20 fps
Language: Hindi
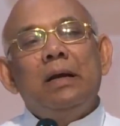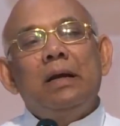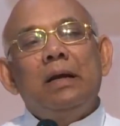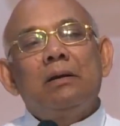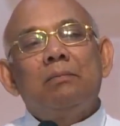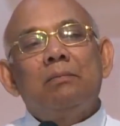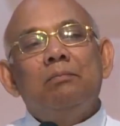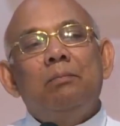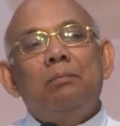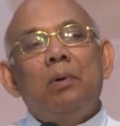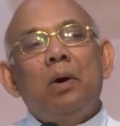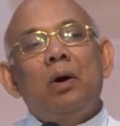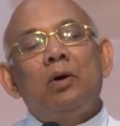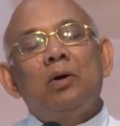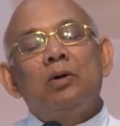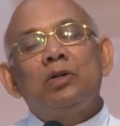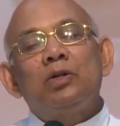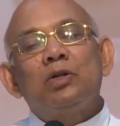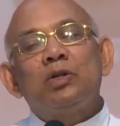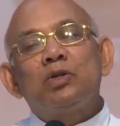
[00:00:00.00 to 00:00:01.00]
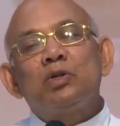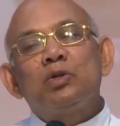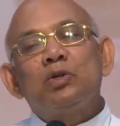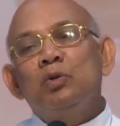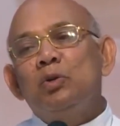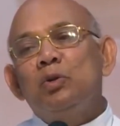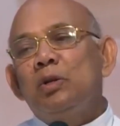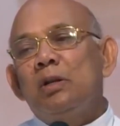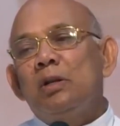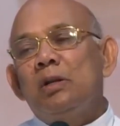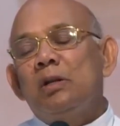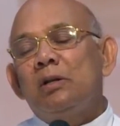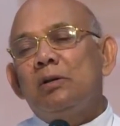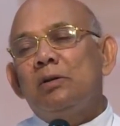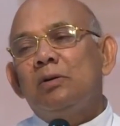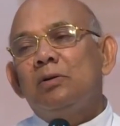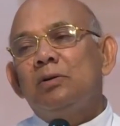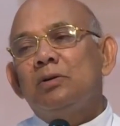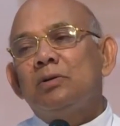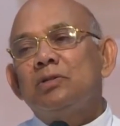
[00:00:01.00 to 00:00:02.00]
एक बहुत
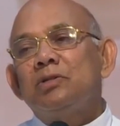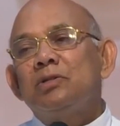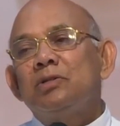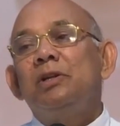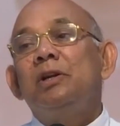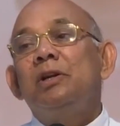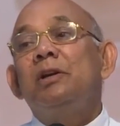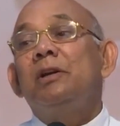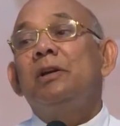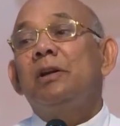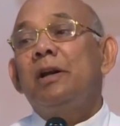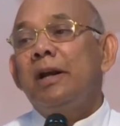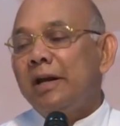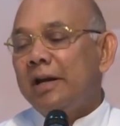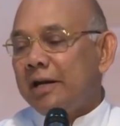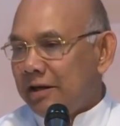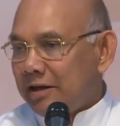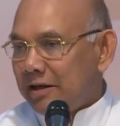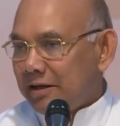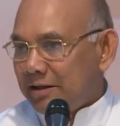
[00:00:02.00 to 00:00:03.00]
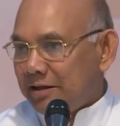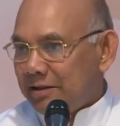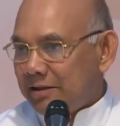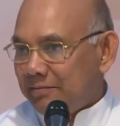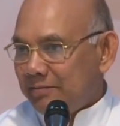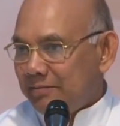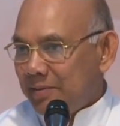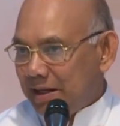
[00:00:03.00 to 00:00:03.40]
सुंदर और सीक्रेट